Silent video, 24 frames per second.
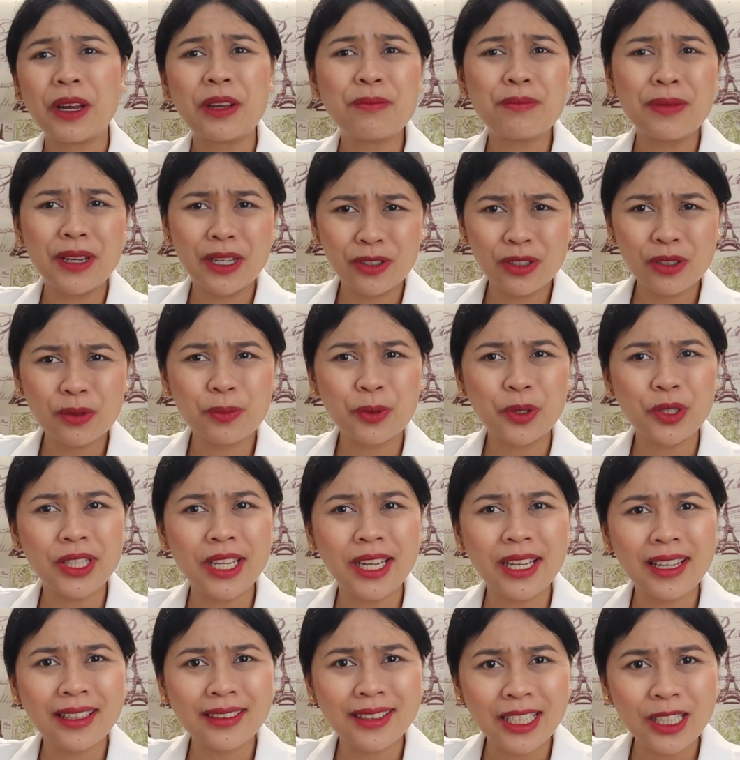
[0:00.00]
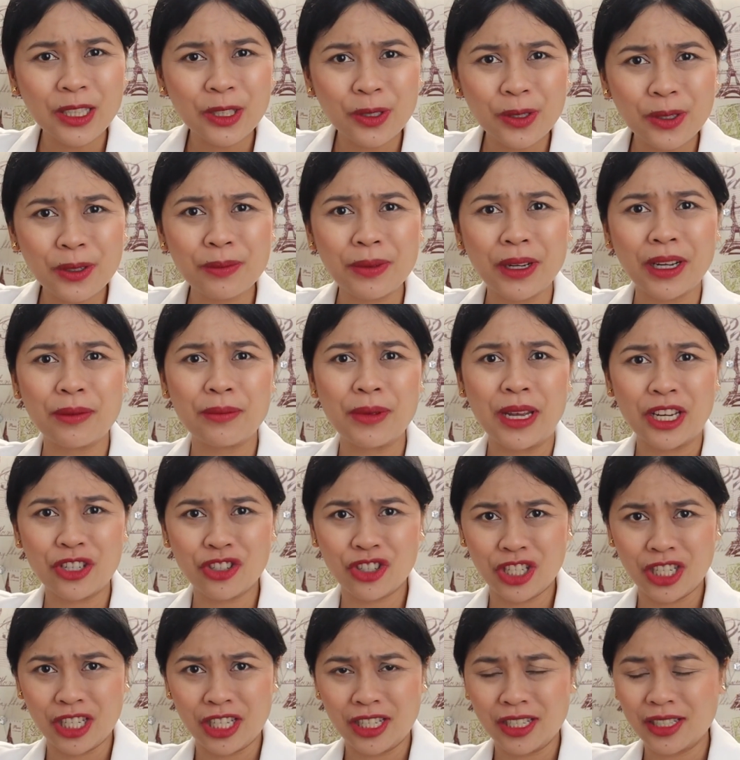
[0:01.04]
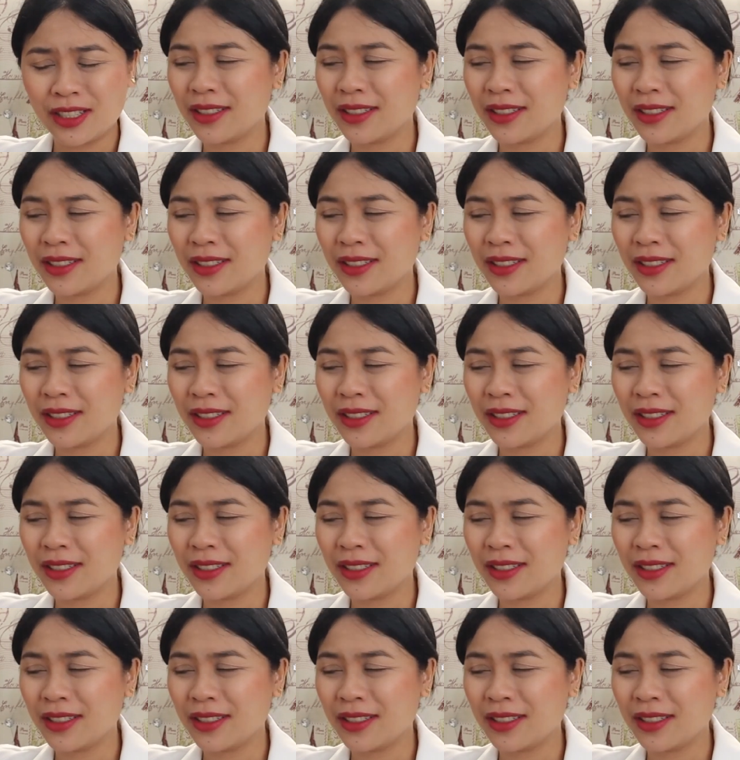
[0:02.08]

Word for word: 5 pesos per day lang din to, mga beshi.